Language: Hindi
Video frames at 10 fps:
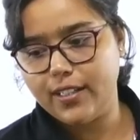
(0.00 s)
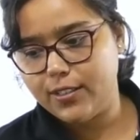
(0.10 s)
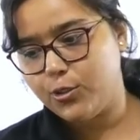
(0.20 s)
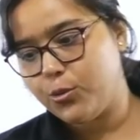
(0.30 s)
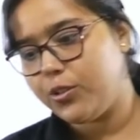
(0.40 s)

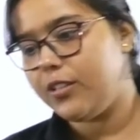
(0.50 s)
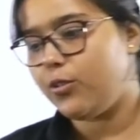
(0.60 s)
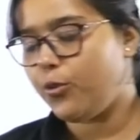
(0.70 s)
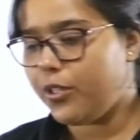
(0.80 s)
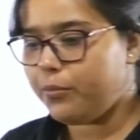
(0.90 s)
करत तो,
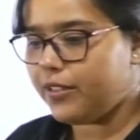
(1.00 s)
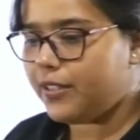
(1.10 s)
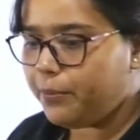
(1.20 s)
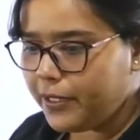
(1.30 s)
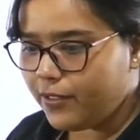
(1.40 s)
तोरी
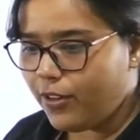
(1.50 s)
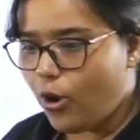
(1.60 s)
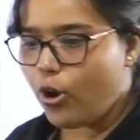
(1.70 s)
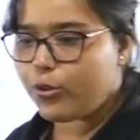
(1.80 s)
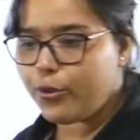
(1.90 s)
बिनती पियरवा
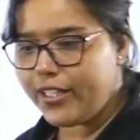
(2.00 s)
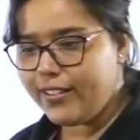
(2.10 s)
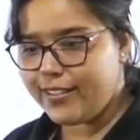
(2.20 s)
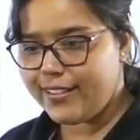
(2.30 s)
और कोई